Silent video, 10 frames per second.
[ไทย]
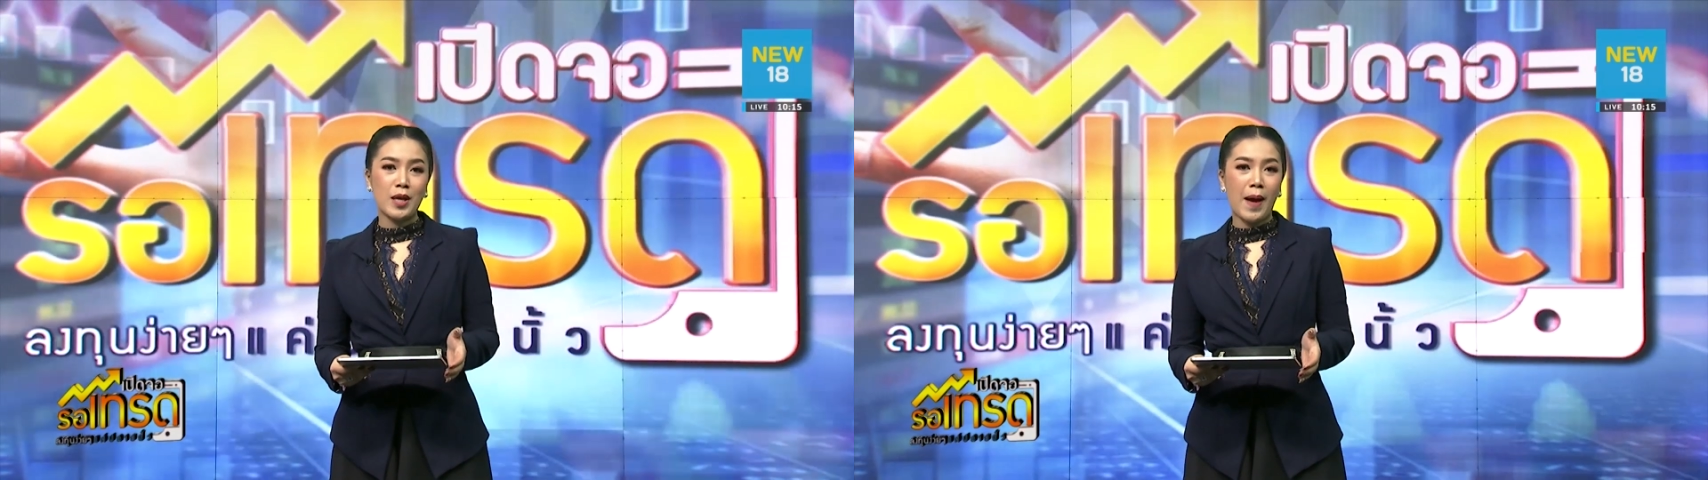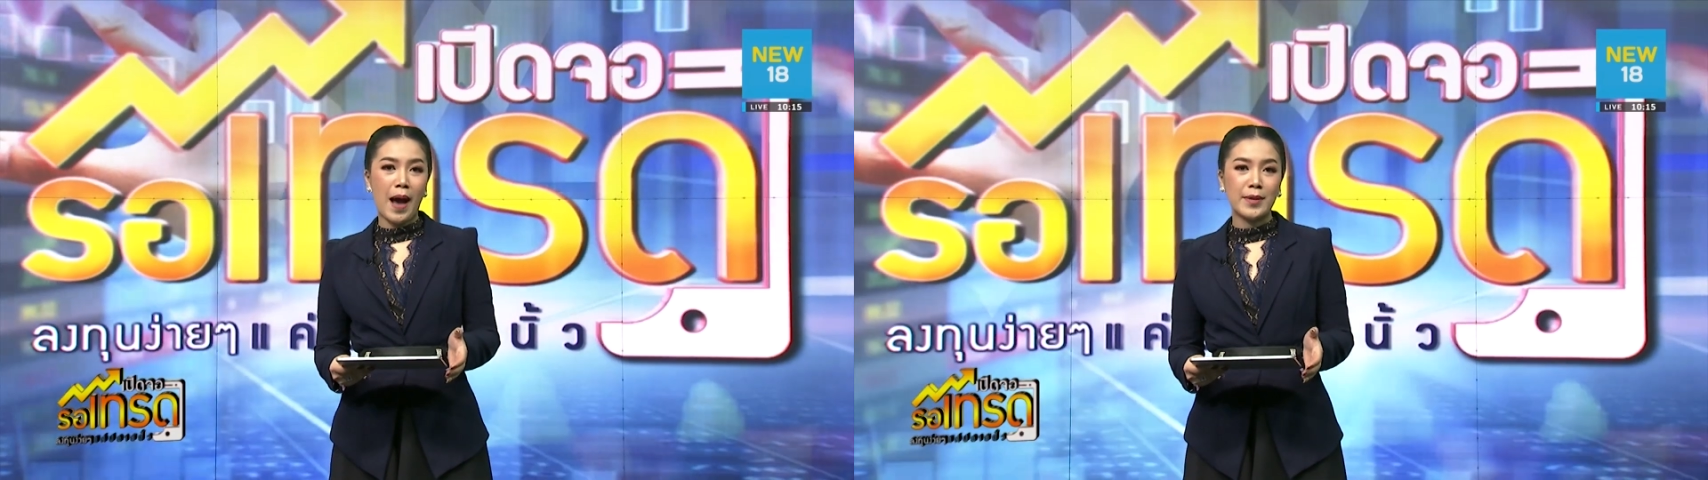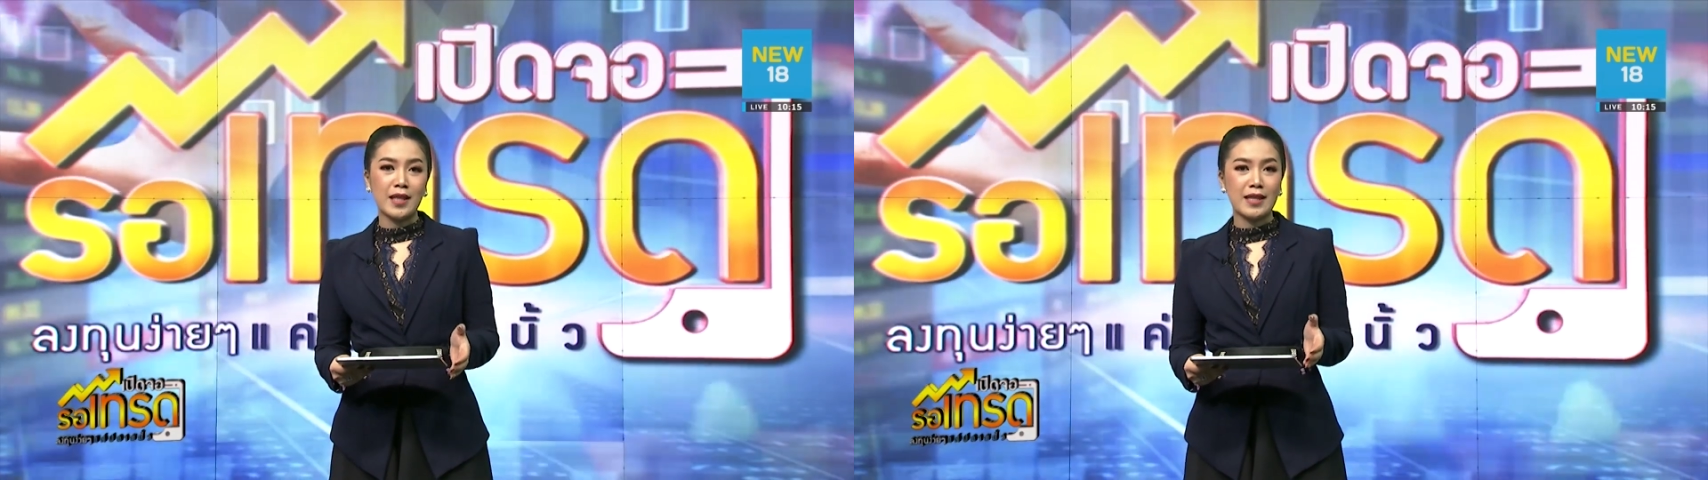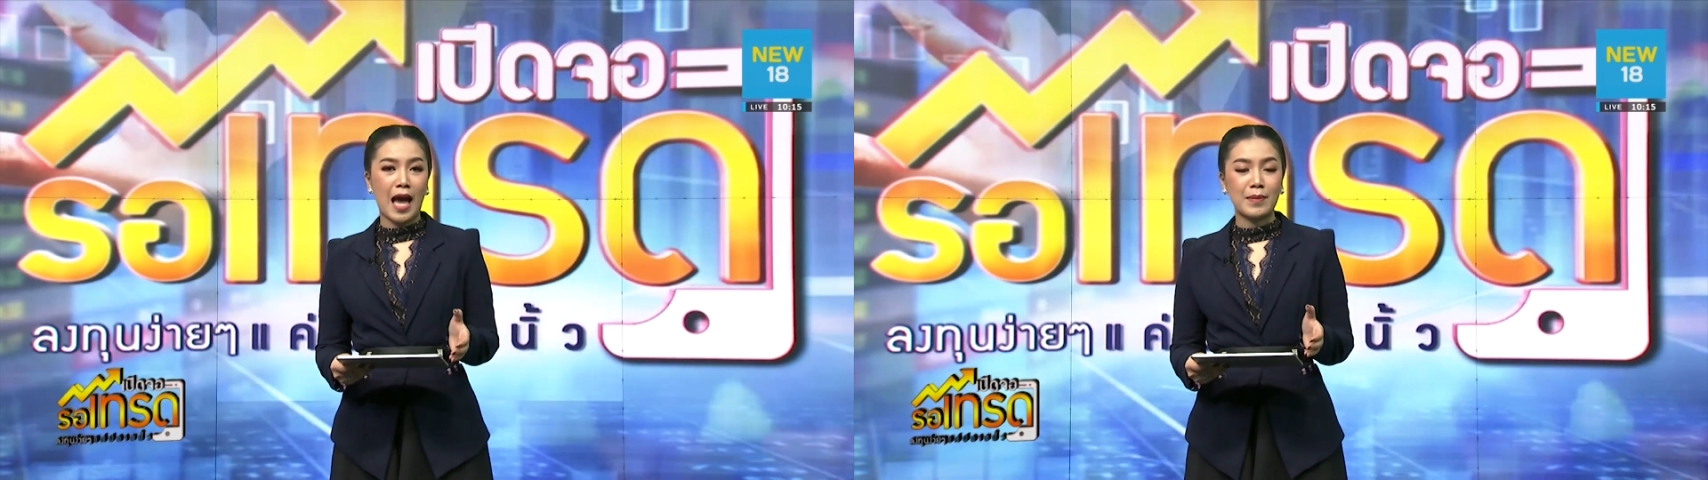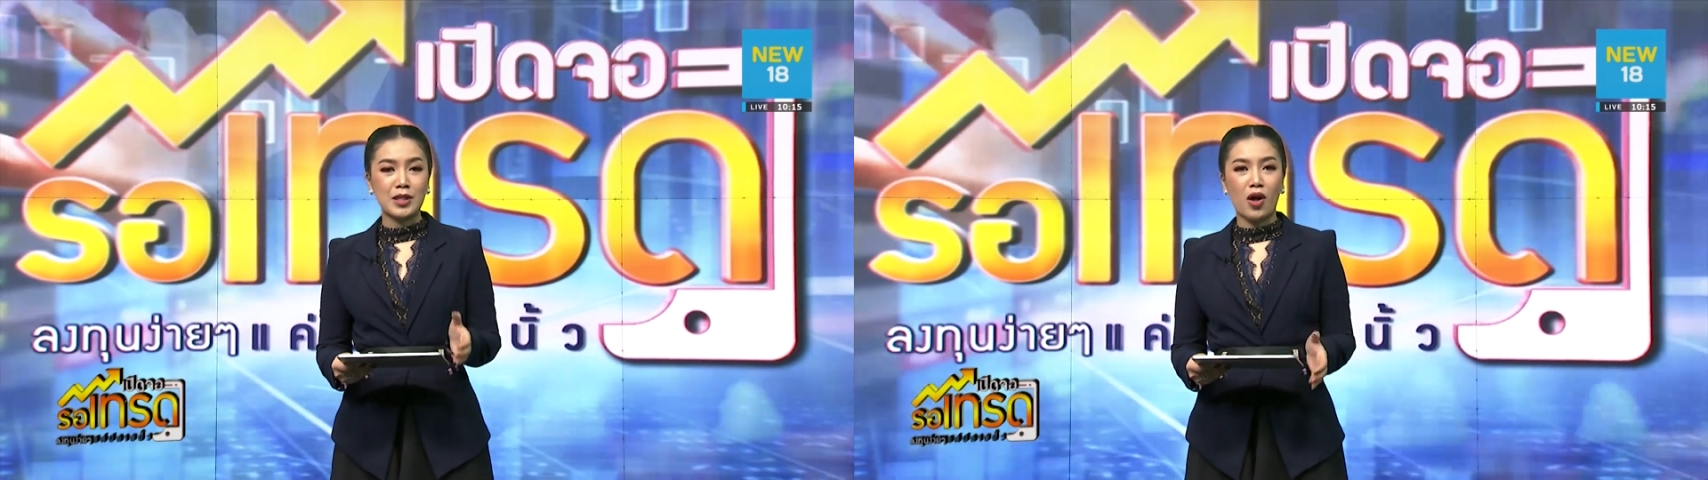นี้พามาติด
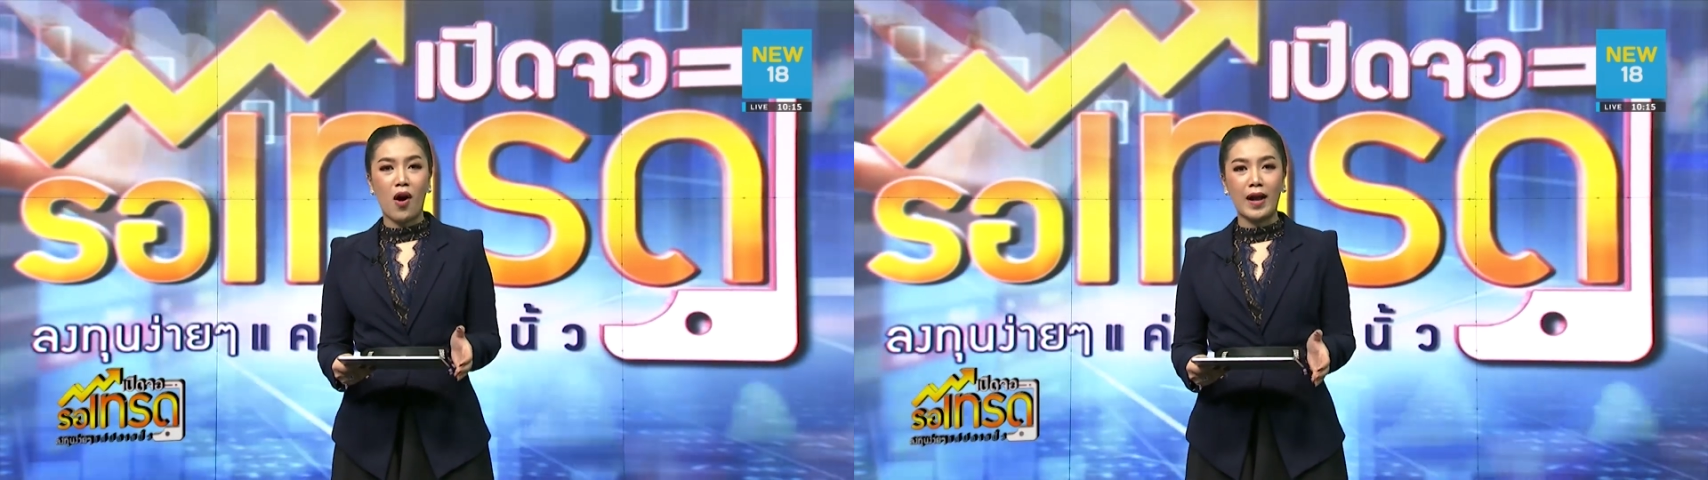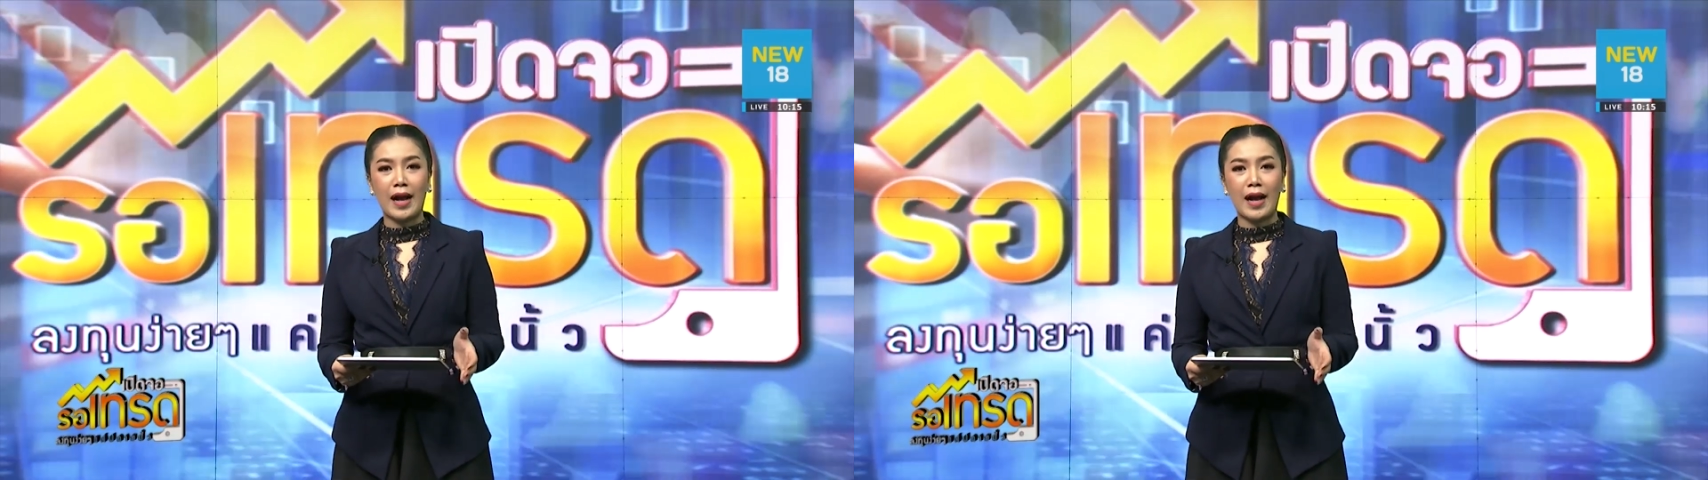ตามกันต่อ